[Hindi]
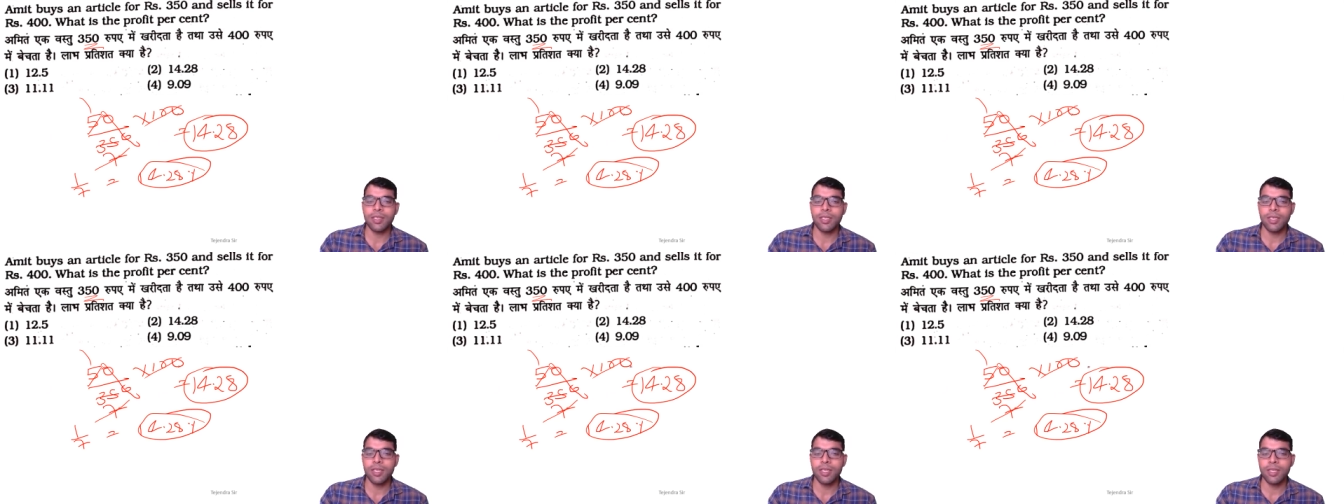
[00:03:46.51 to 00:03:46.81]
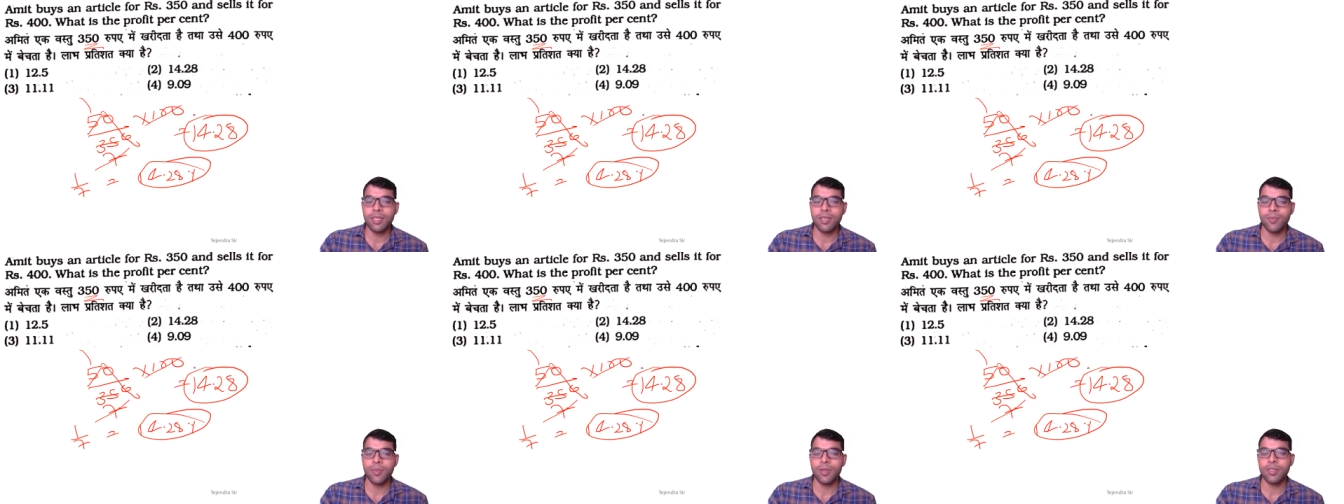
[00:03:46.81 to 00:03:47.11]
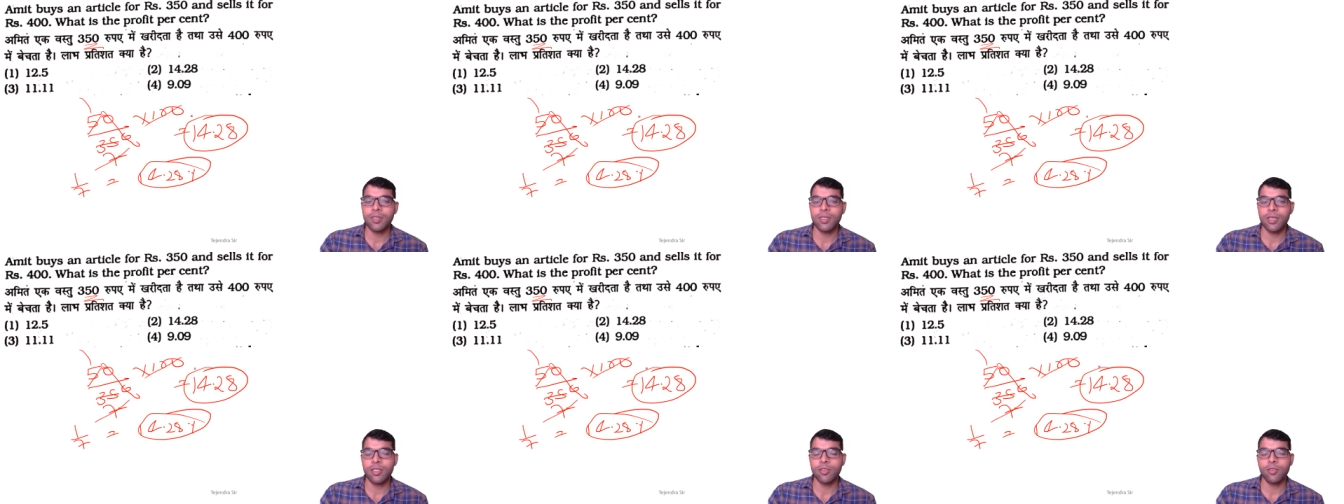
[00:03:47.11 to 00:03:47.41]
तीन फिर
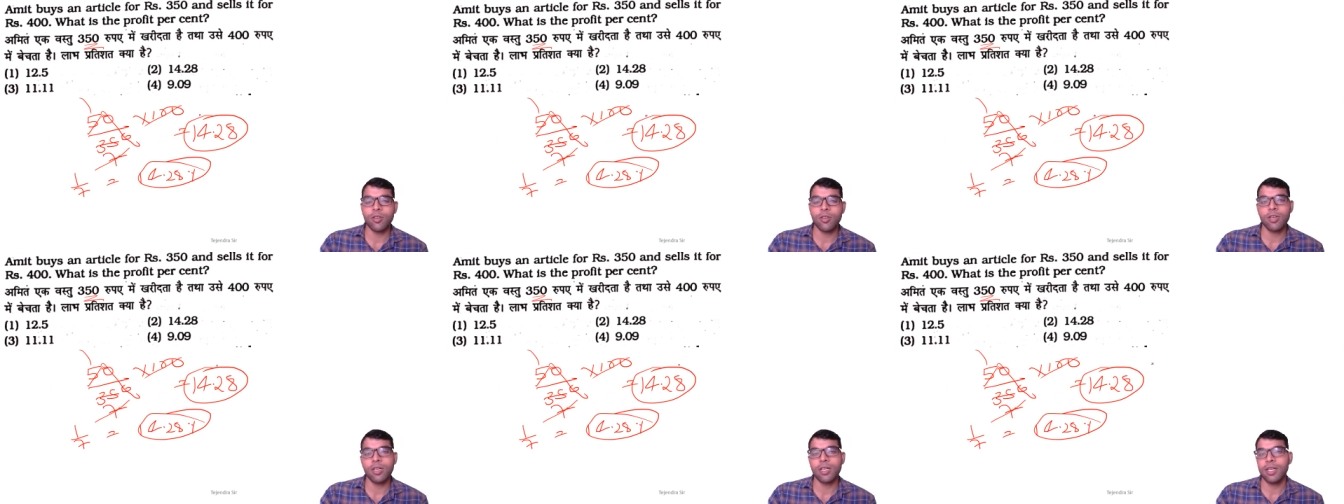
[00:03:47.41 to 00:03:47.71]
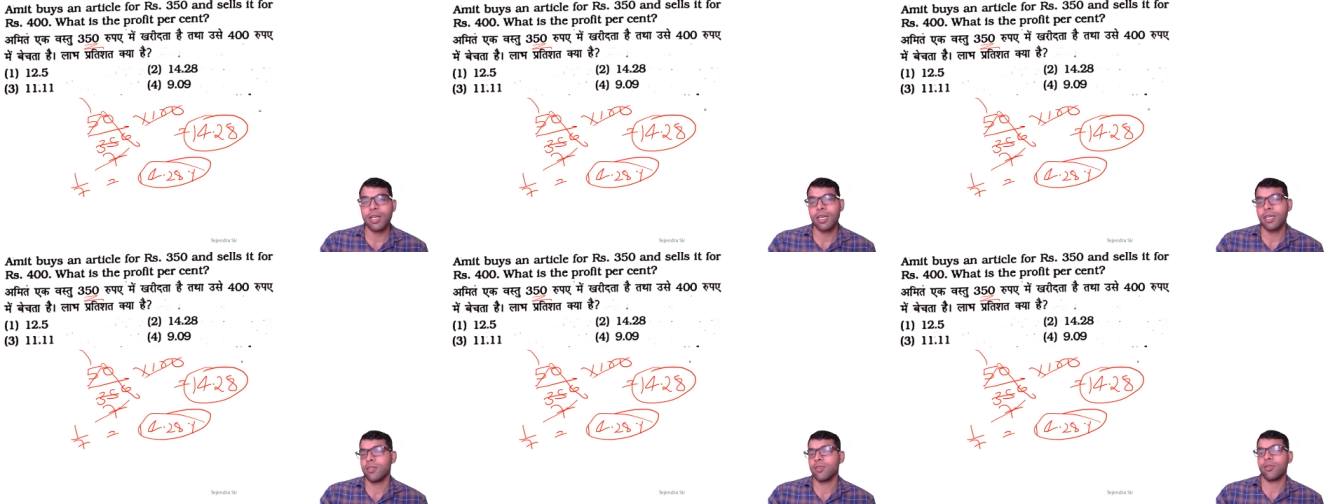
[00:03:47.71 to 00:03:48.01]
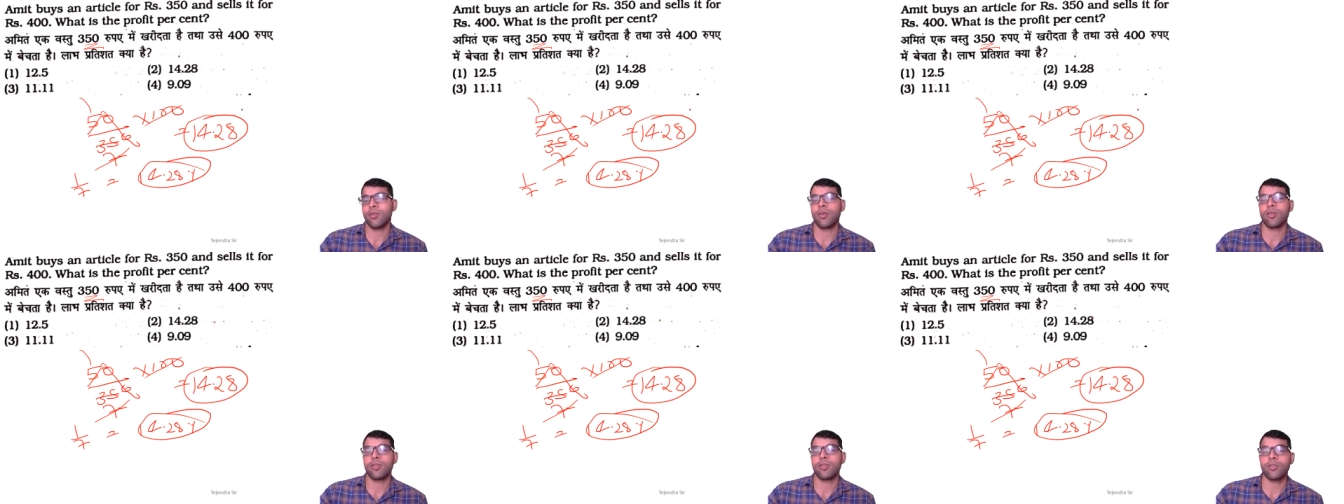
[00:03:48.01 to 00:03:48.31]
सात चौक अट्ठाईस
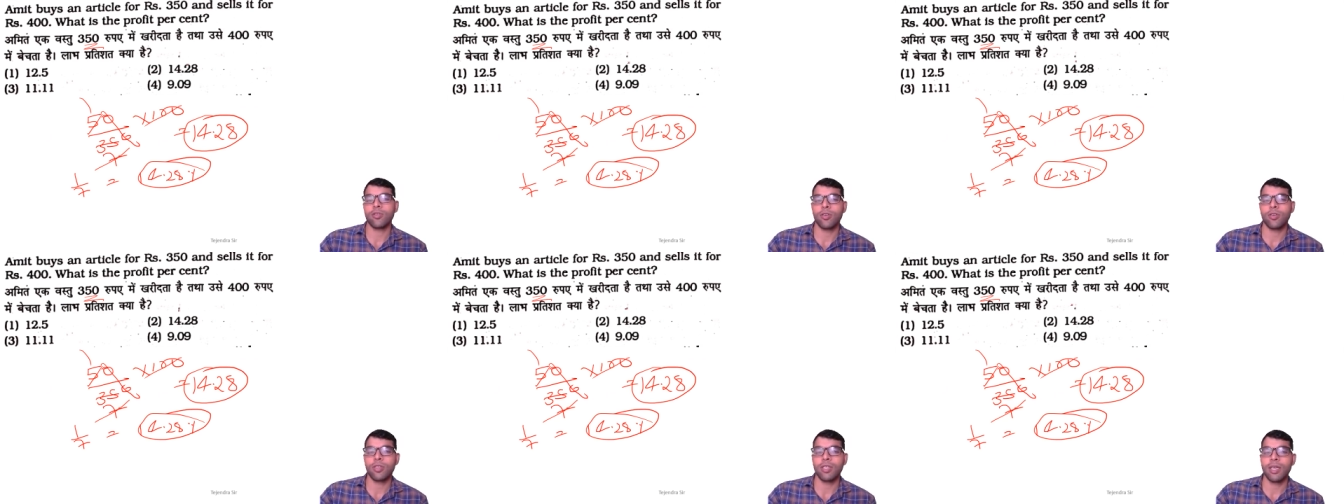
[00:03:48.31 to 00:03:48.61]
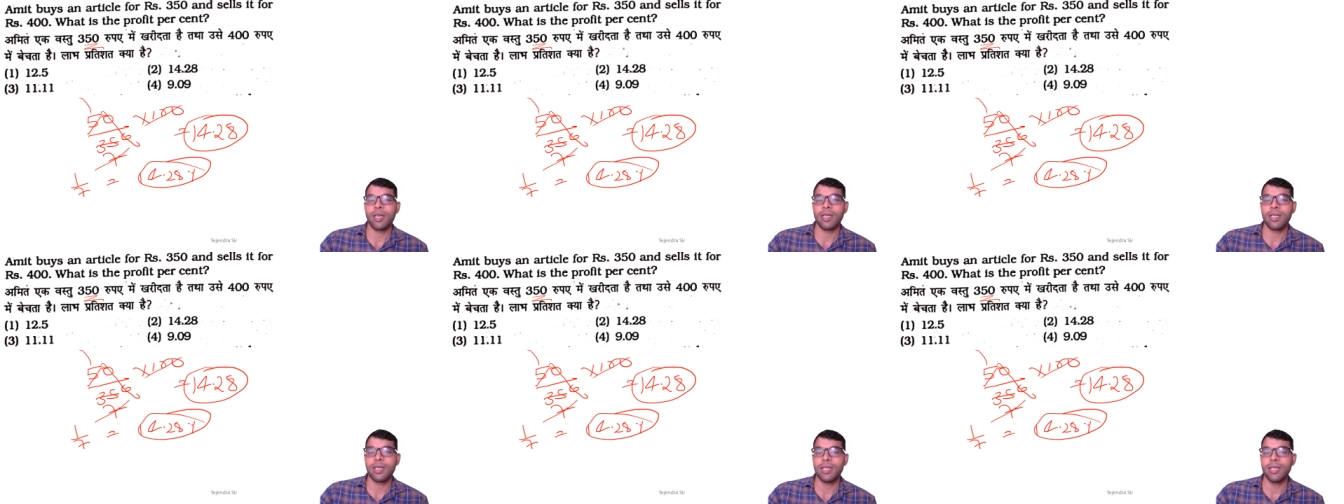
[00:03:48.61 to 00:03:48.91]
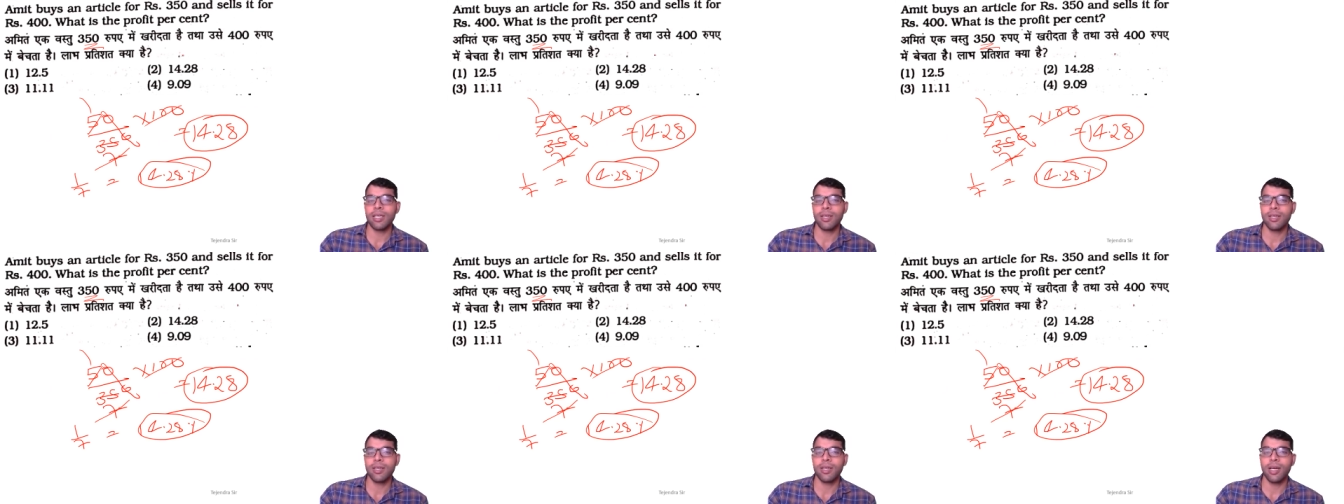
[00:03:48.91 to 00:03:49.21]
और चौदह आ गया